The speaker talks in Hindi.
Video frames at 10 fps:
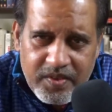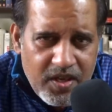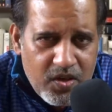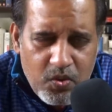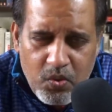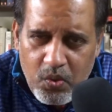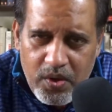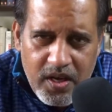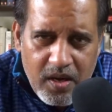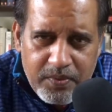कि
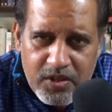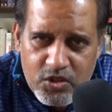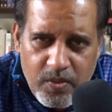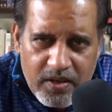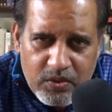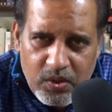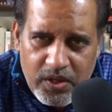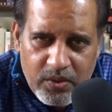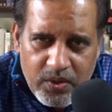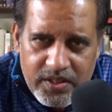कोई अपनी ज़ुबान
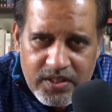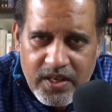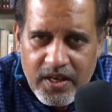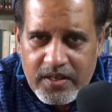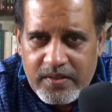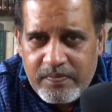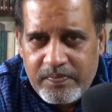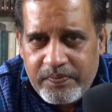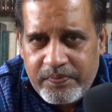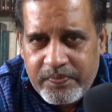खोलने को नहीं तैयार है
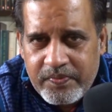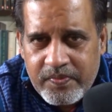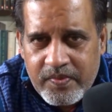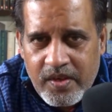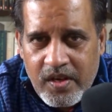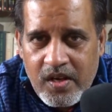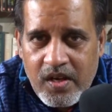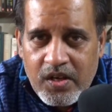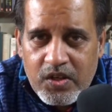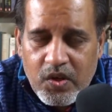
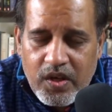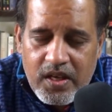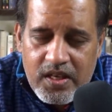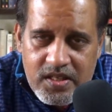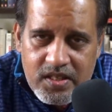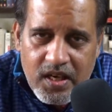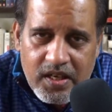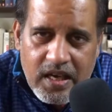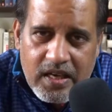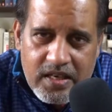क्योंकि इस
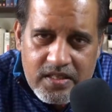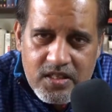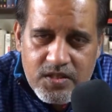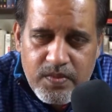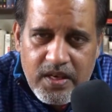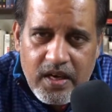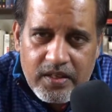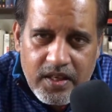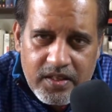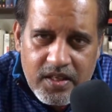तरह के केसेस में
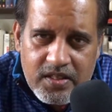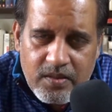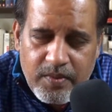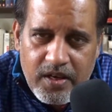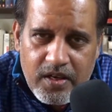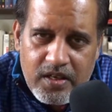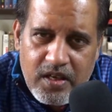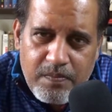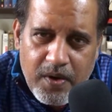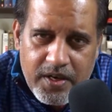अधिकतर समय
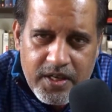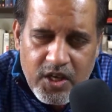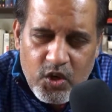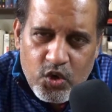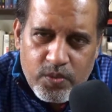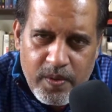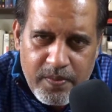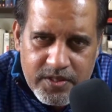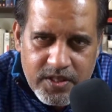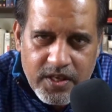इनकी पार्टी के लोग भी
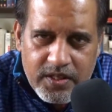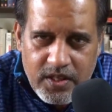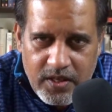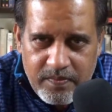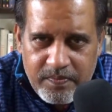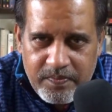फंसे रहते हैं